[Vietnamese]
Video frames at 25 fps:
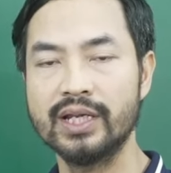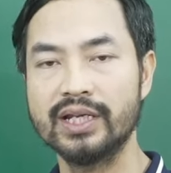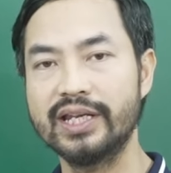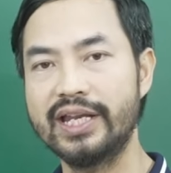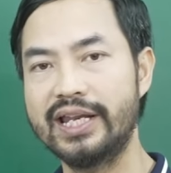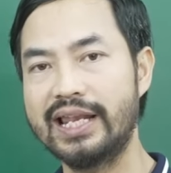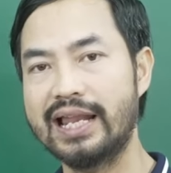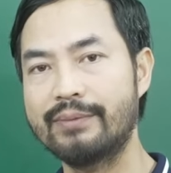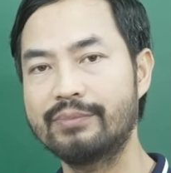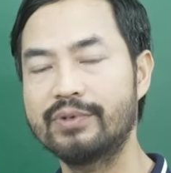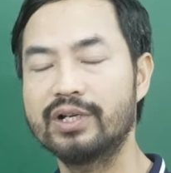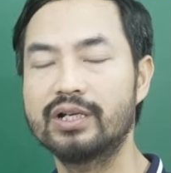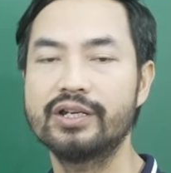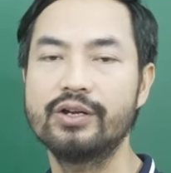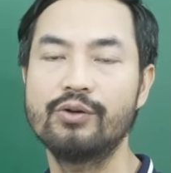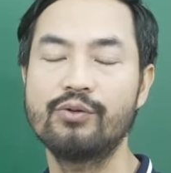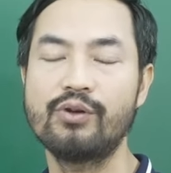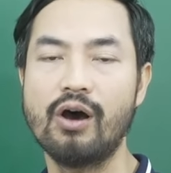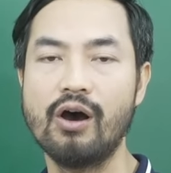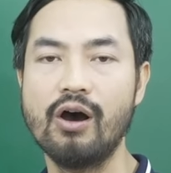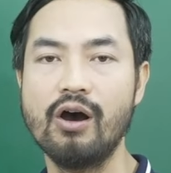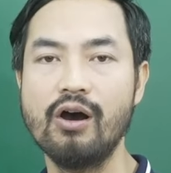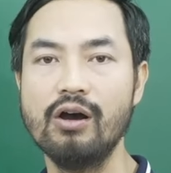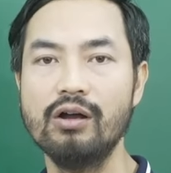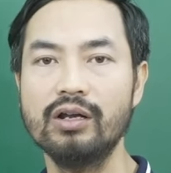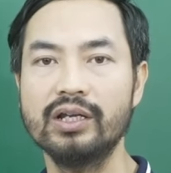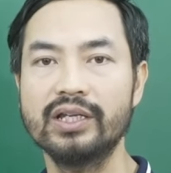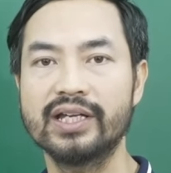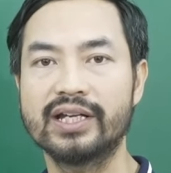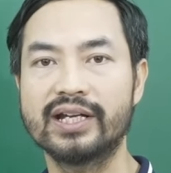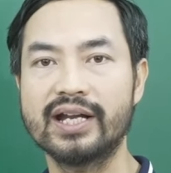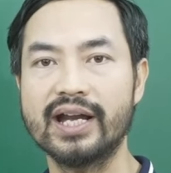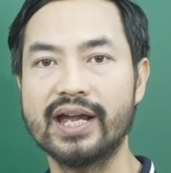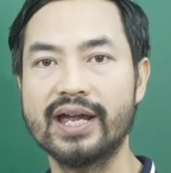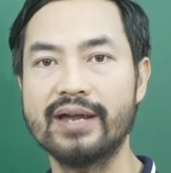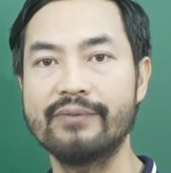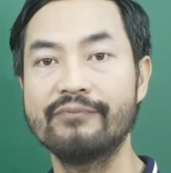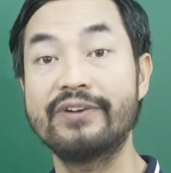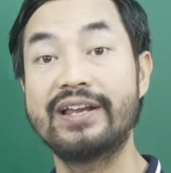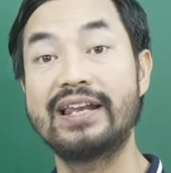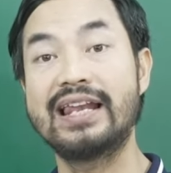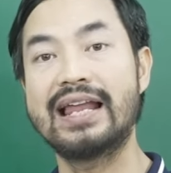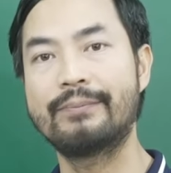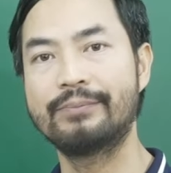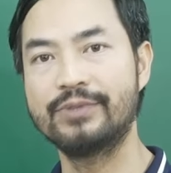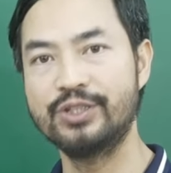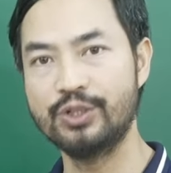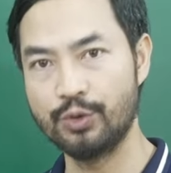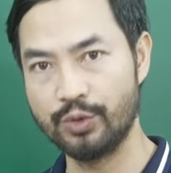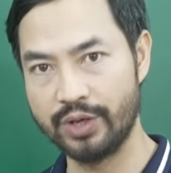Để làm được điều đó thì các em phải
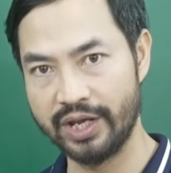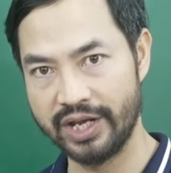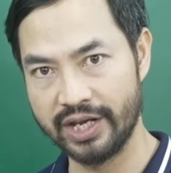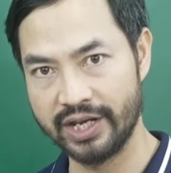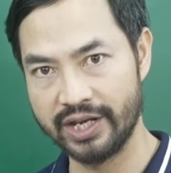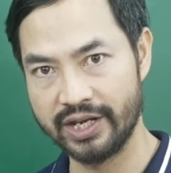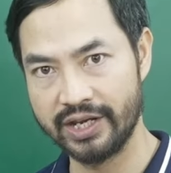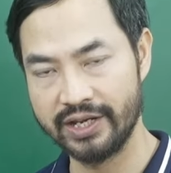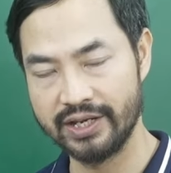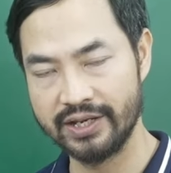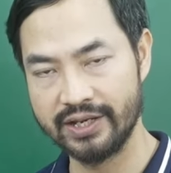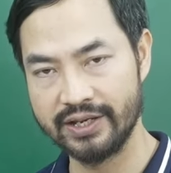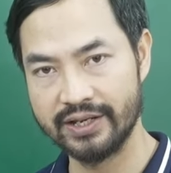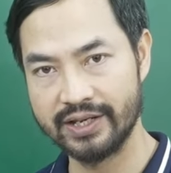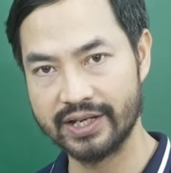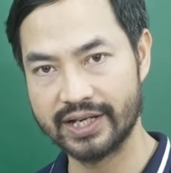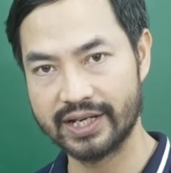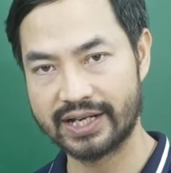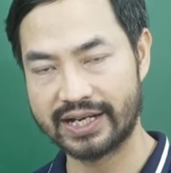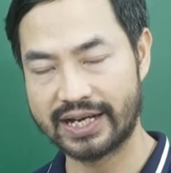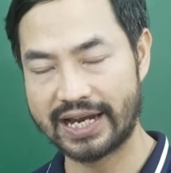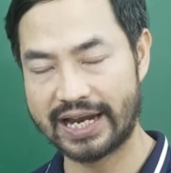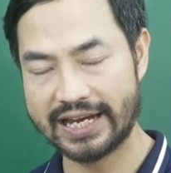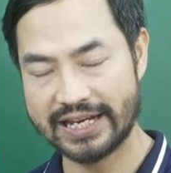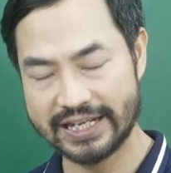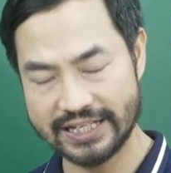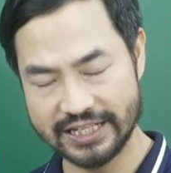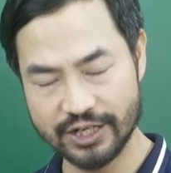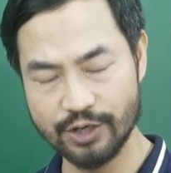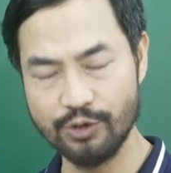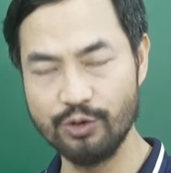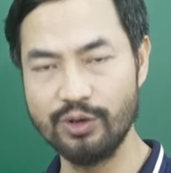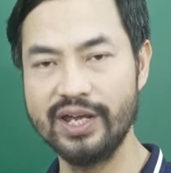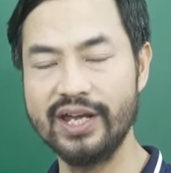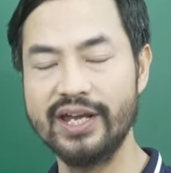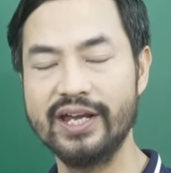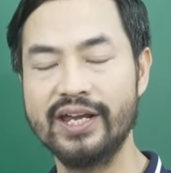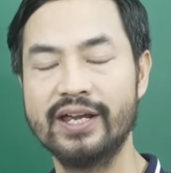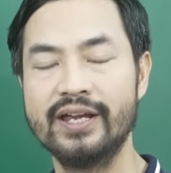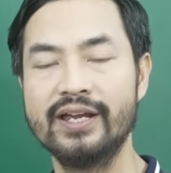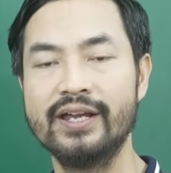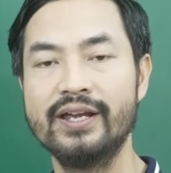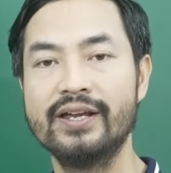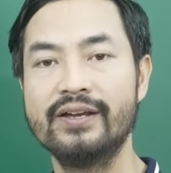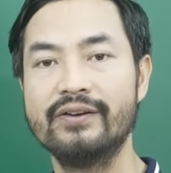làm nhiều đề, cày nhiều đề.